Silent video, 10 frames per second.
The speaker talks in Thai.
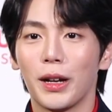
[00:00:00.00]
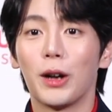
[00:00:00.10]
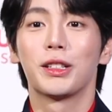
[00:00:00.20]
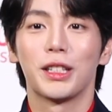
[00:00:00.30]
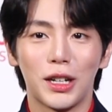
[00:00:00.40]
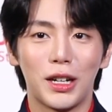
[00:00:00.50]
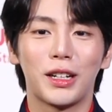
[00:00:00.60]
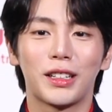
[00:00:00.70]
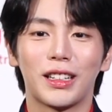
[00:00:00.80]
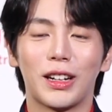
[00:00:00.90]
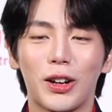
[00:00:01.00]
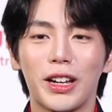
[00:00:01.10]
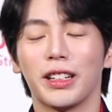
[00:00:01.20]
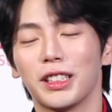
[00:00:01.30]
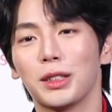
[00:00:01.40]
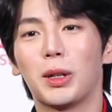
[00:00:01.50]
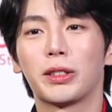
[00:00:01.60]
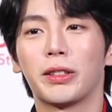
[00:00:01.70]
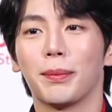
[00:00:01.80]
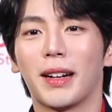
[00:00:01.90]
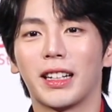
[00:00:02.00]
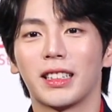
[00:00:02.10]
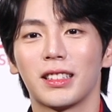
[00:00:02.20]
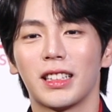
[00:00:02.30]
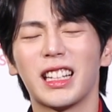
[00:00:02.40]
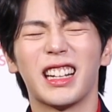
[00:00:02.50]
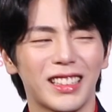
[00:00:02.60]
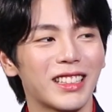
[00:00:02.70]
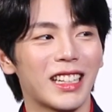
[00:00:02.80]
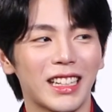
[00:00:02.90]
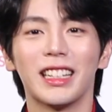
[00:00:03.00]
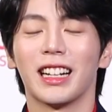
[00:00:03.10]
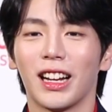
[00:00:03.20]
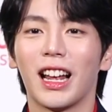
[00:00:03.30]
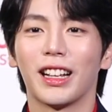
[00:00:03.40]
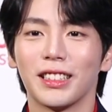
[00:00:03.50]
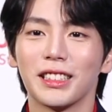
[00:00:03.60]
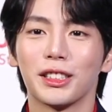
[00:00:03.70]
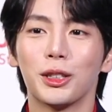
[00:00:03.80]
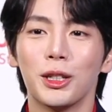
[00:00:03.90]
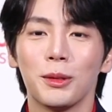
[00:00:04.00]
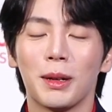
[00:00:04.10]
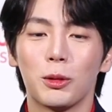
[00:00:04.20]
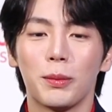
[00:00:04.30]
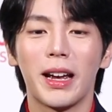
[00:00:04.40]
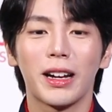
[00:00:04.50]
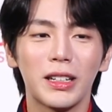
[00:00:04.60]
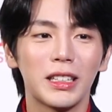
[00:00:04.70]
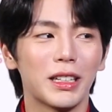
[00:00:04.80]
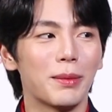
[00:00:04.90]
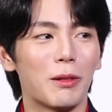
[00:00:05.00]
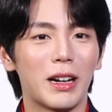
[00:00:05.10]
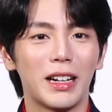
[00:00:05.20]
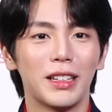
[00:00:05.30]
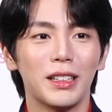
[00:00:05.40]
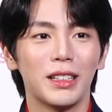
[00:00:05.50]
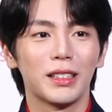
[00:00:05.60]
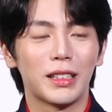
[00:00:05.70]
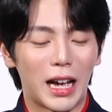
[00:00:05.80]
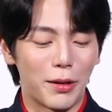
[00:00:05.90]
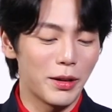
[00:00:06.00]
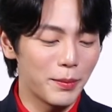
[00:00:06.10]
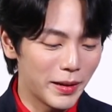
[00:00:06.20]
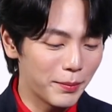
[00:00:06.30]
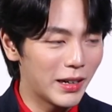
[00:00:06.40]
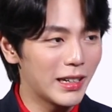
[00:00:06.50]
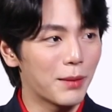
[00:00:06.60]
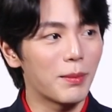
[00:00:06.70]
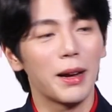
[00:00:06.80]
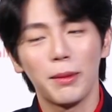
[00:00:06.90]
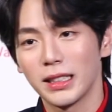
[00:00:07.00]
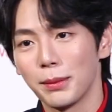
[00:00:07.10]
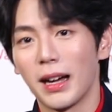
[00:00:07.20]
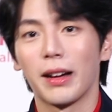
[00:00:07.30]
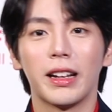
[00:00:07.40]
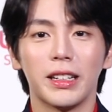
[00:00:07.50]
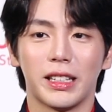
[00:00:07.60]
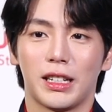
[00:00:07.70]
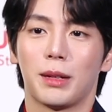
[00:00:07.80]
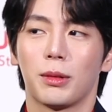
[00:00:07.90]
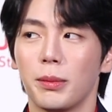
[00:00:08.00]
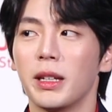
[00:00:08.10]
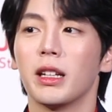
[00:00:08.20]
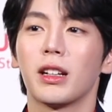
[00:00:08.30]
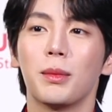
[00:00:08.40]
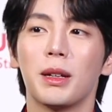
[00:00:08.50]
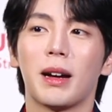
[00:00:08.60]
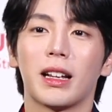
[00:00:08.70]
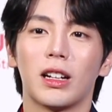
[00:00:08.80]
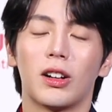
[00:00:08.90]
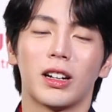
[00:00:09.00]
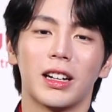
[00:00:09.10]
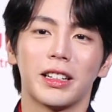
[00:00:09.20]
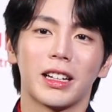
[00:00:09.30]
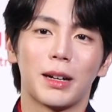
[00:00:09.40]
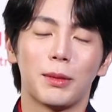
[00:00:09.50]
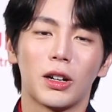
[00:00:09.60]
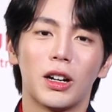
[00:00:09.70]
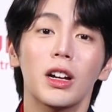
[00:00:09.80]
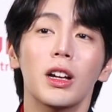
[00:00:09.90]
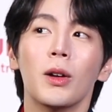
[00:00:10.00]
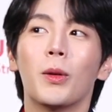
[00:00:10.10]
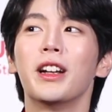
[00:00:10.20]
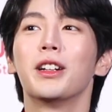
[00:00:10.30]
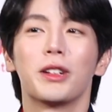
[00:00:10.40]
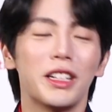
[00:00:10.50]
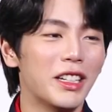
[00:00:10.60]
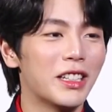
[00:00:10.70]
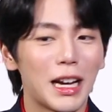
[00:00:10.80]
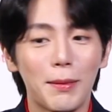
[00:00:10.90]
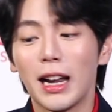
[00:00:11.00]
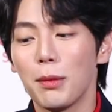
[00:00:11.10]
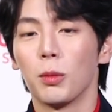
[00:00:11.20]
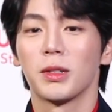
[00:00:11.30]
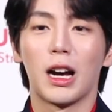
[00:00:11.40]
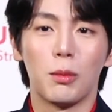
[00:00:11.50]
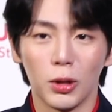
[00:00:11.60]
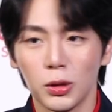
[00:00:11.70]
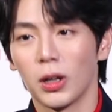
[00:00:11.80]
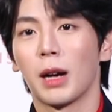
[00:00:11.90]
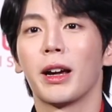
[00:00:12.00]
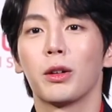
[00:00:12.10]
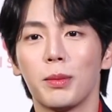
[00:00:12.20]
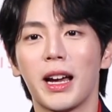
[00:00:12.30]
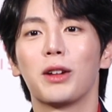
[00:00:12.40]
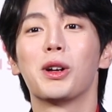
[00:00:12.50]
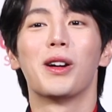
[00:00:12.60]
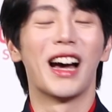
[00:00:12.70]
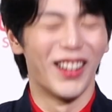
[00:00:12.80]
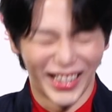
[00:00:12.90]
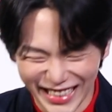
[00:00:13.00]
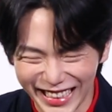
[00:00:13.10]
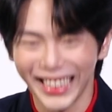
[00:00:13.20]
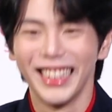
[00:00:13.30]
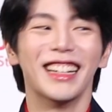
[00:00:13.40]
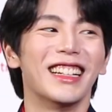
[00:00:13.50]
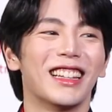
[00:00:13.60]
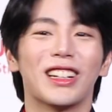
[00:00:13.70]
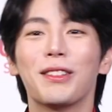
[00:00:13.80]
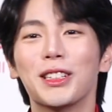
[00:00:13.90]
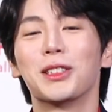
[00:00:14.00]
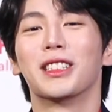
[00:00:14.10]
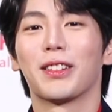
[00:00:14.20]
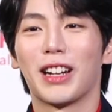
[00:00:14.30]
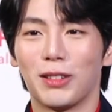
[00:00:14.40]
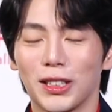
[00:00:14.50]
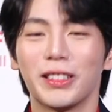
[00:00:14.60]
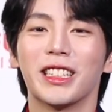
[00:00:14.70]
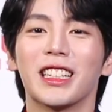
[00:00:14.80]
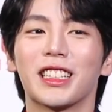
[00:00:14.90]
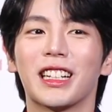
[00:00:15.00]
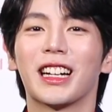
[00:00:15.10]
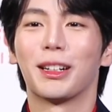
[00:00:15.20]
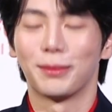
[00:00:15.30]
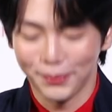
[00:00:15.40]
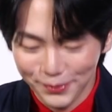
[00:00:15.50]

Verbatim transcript: เอาจริงก็เราก็เห็นชื่อ Wall Street มาตั้งแต่ตั้งแต่เด็กๆแล้วล่ะเออแบบคุณแม่ก็เคยแบบว่าถามว่าไปมาเรียนไหมมาสมัครอะไรนะครับก็มีก็มีมาตลอดเลยนะครับแล้วก็วันหนึ่งวันนี้ดีใจมากแล้วผมจะเอาโบชัวกลับไปให้คุณแม่ด้วยว่าวันนี้เราได้เป็นส่วนหนึ่งกับทาง Wall Street English แล้วครับ